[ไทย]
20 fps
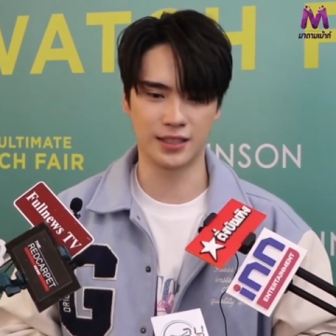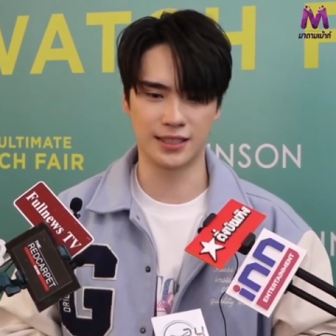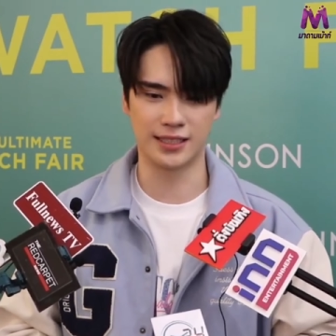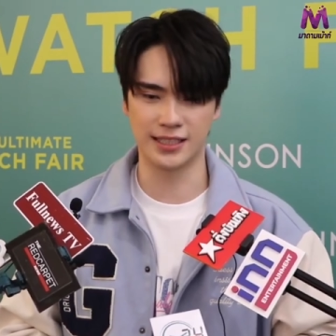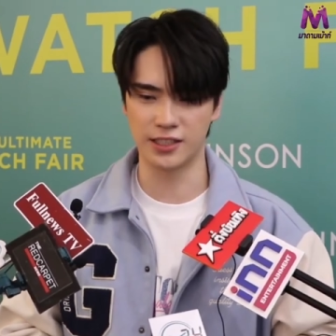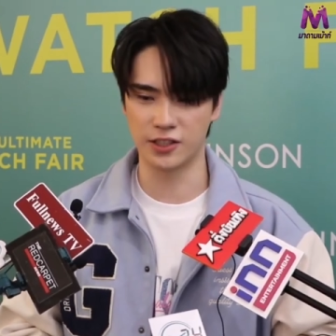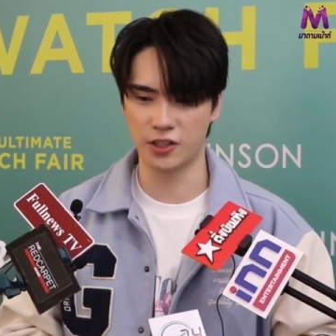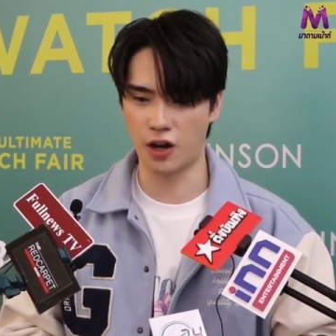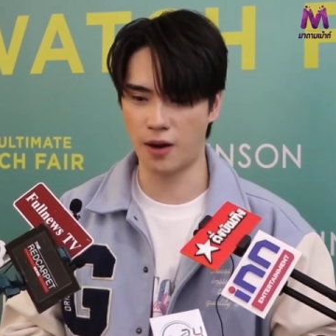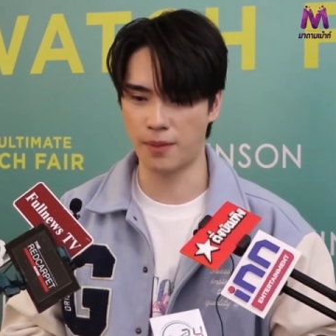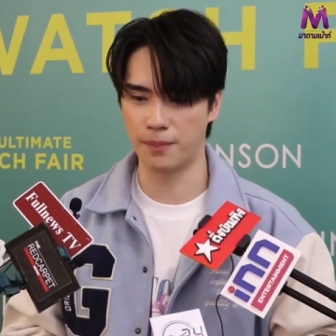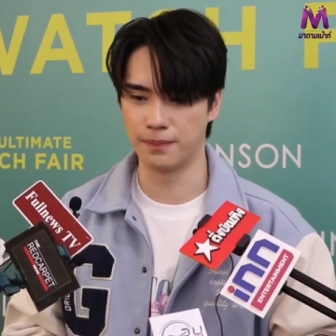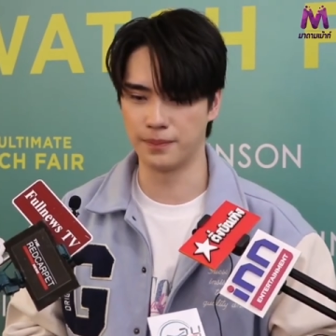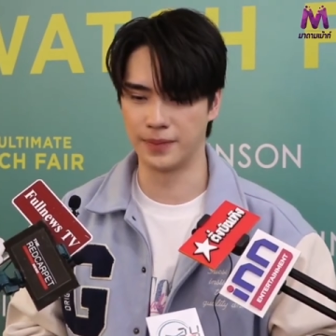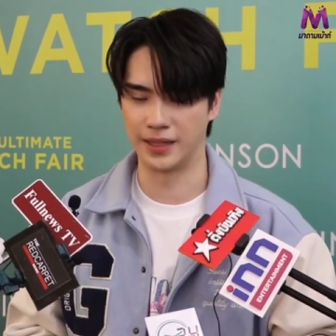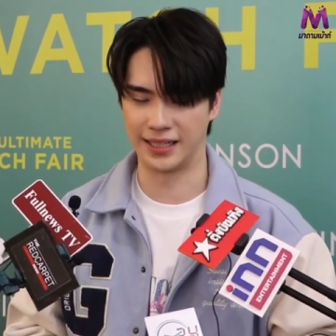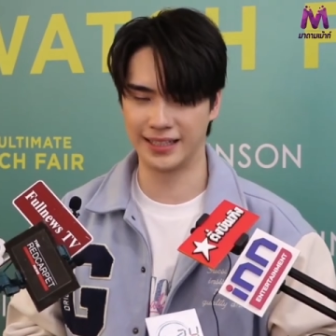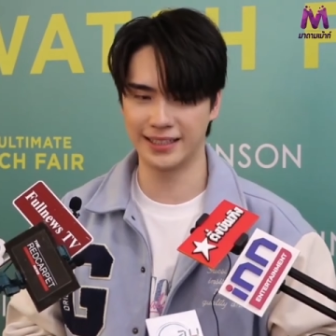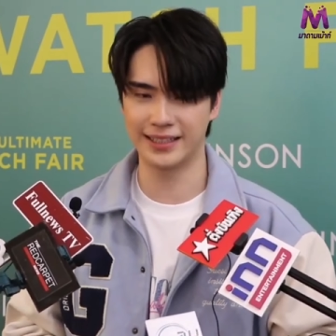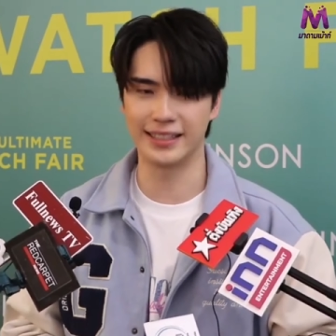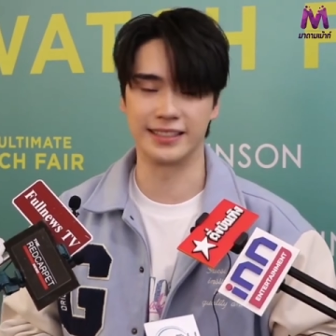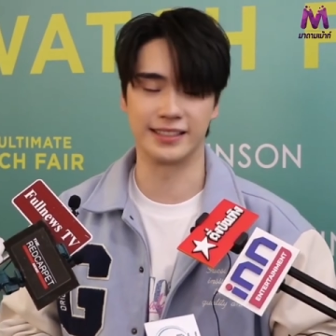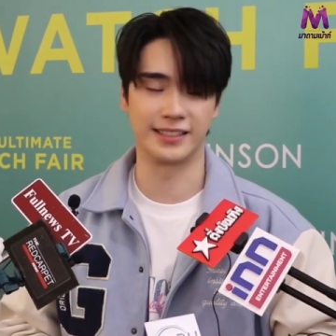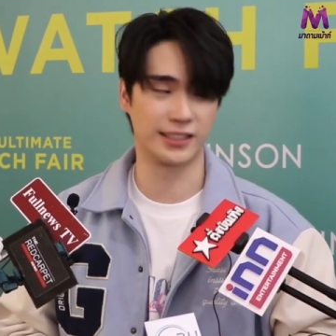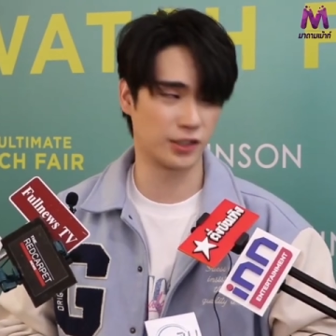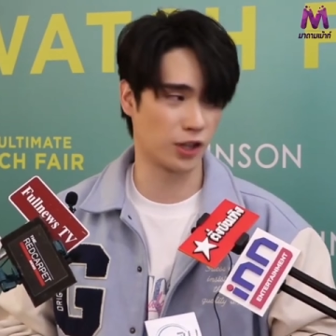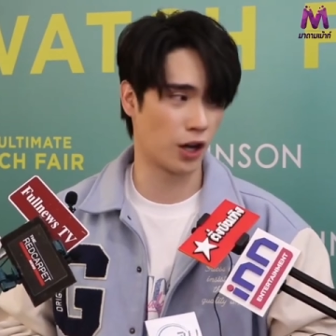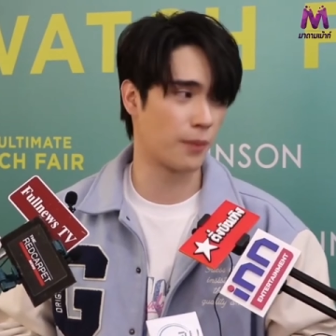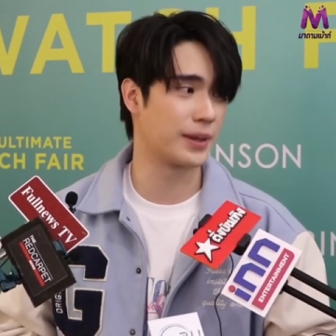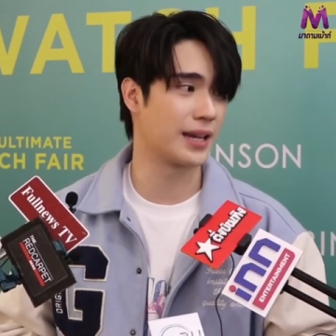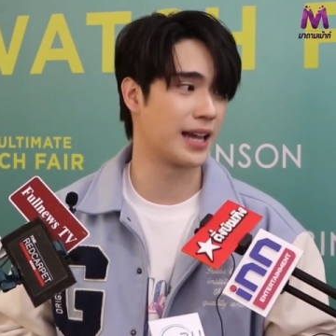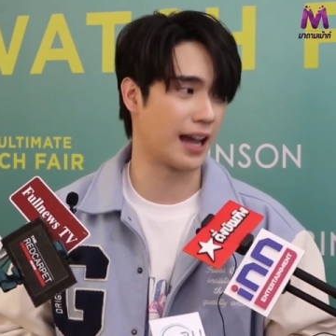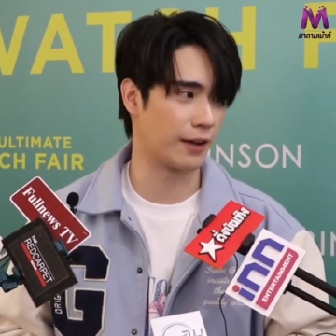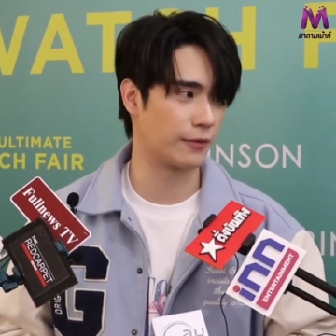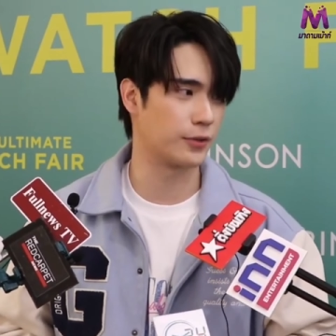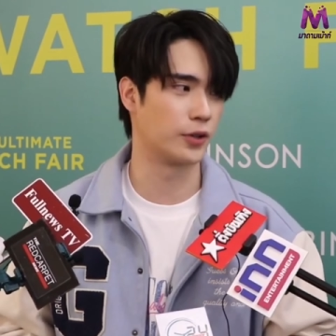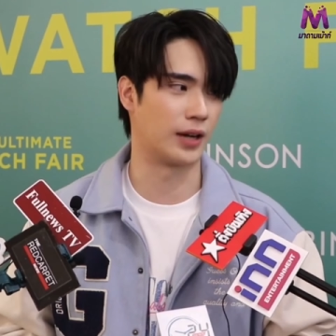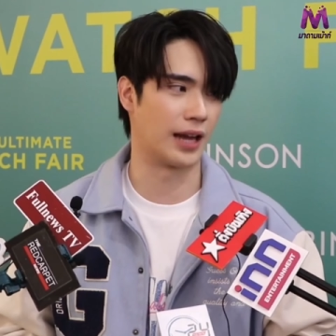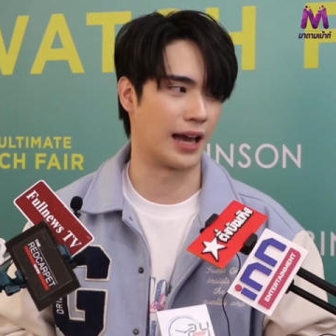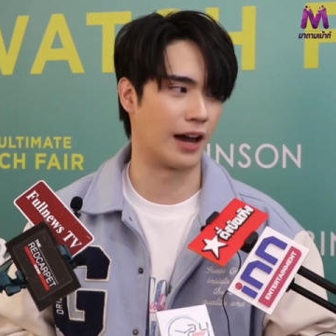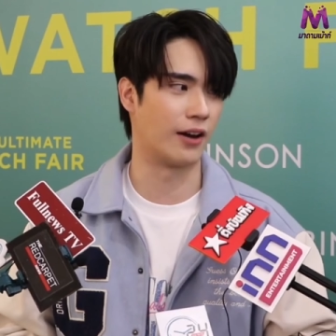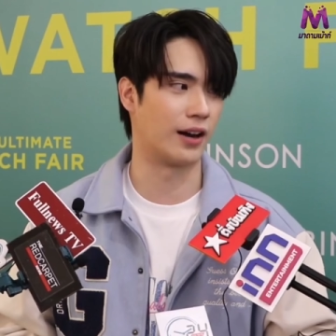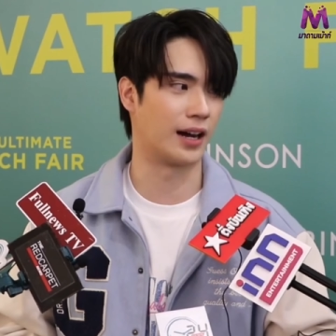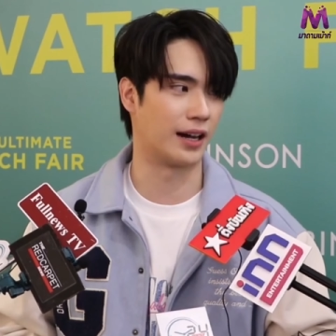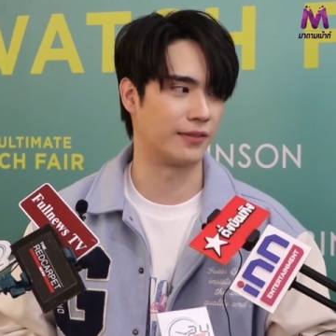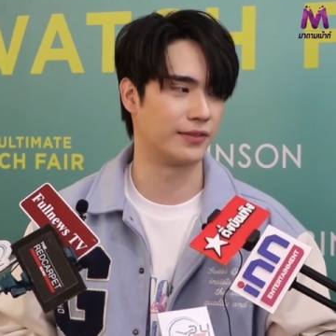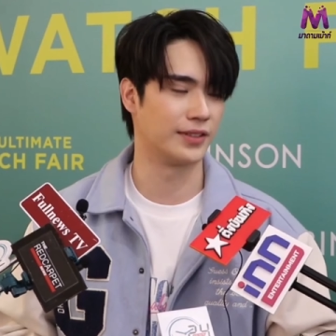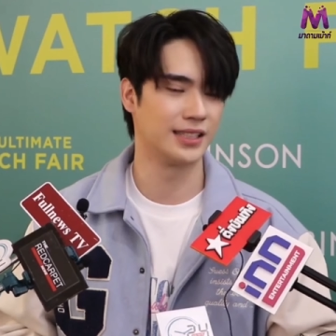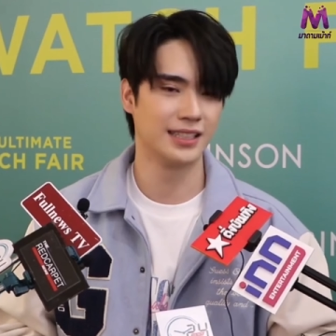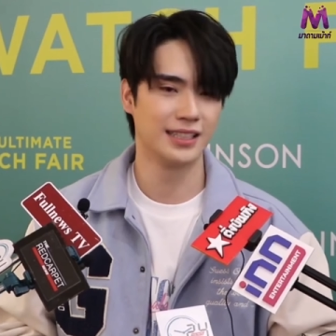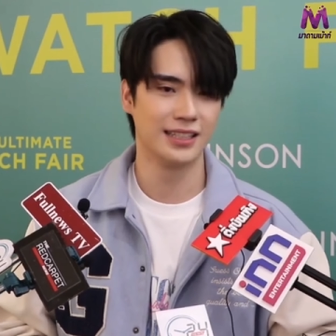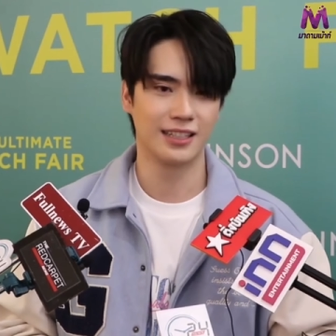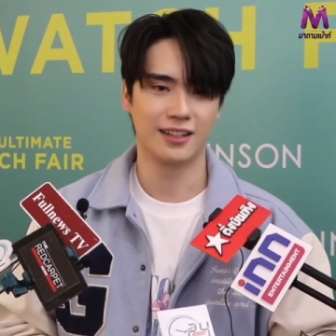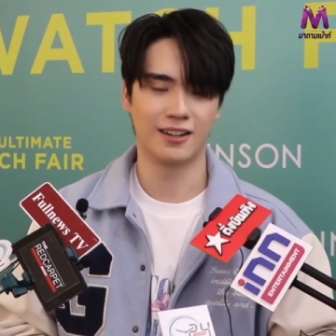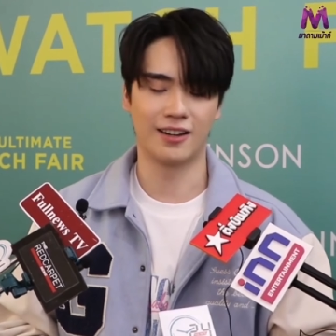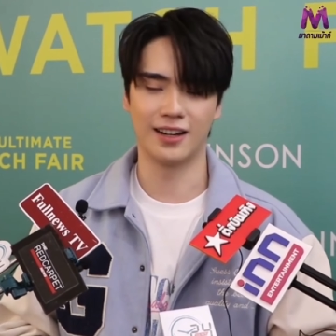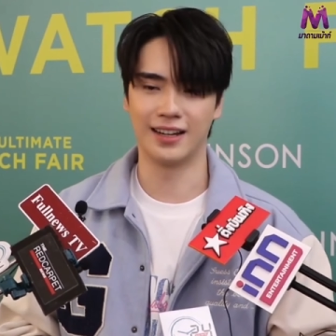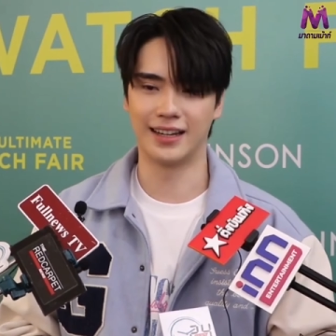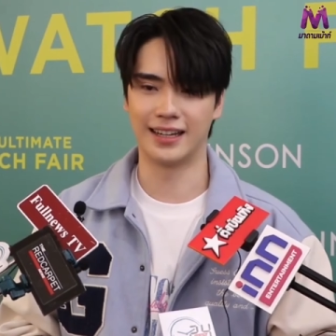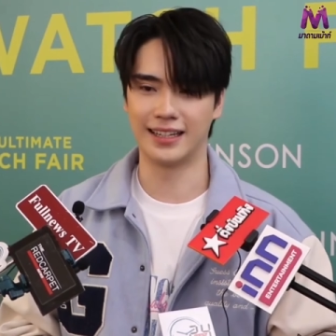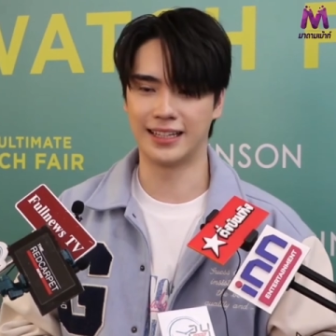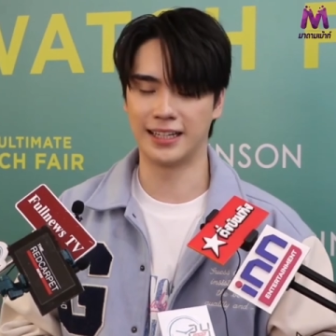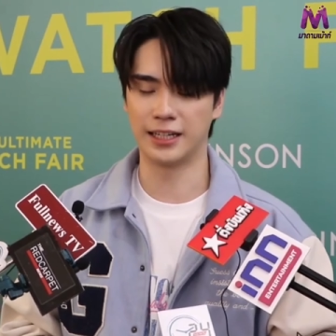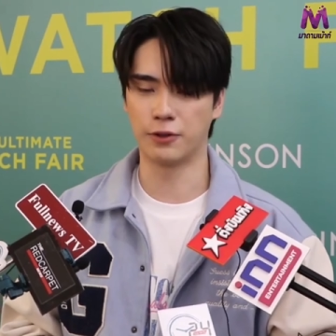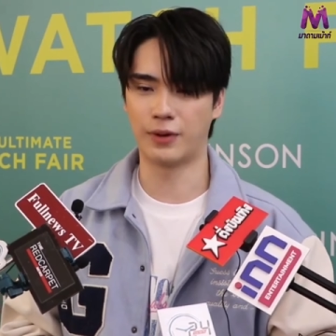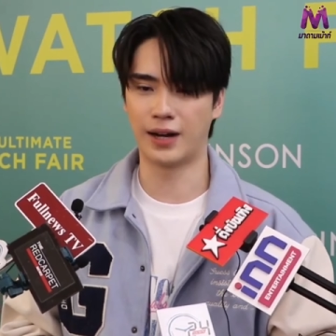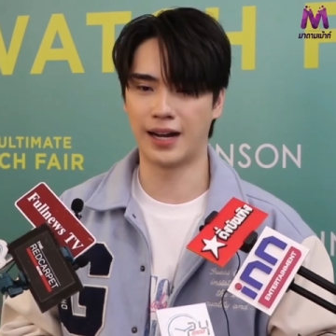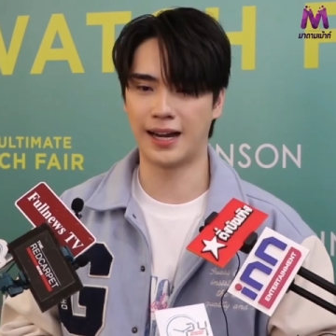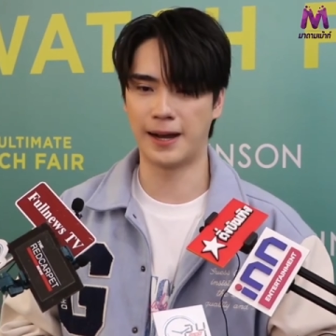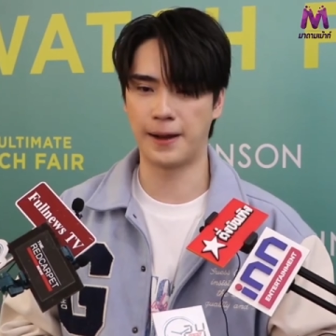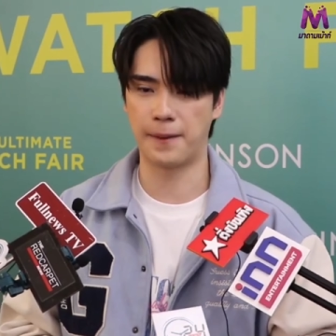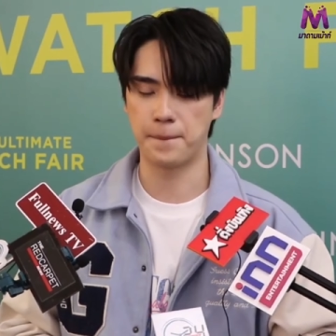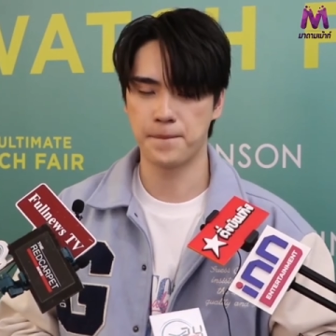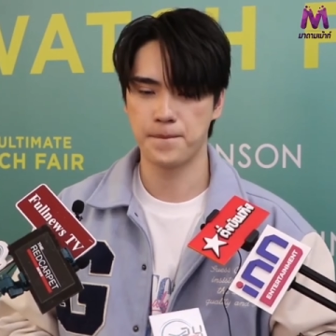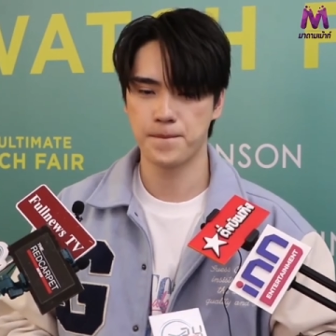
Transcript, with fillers: ก็ชื่นชอบเหมือนที่ตีชื่นชอบพี่แอฟอยู่แล้วครับก็เลยคิดว่า